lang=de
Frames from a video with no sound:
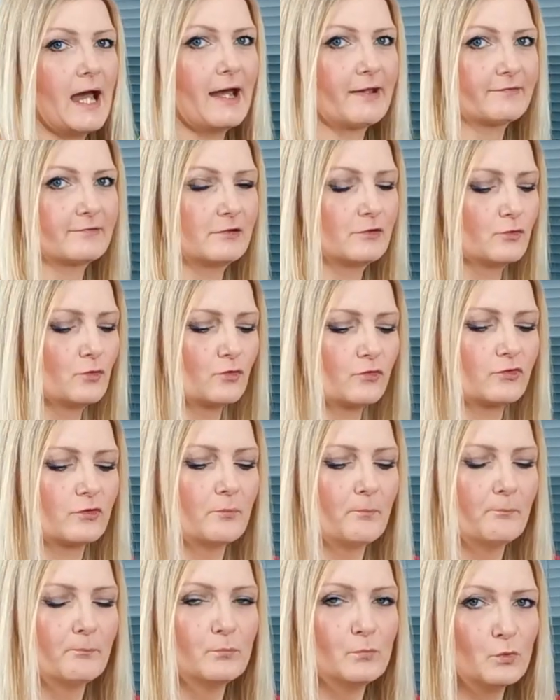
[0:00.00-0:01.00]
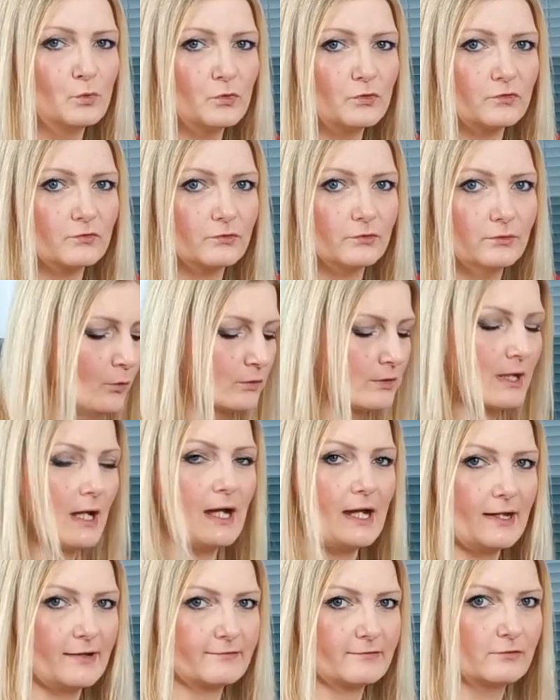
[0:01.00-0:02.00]
Haselnussmus
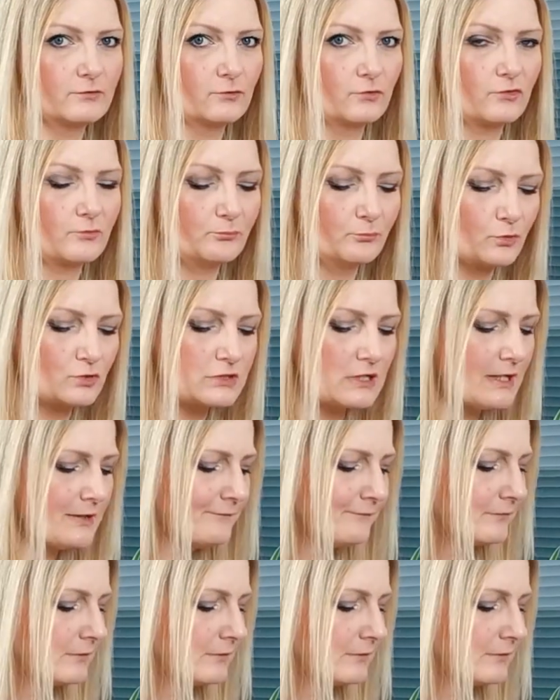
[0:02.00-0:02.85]
oder Haselnussbutter.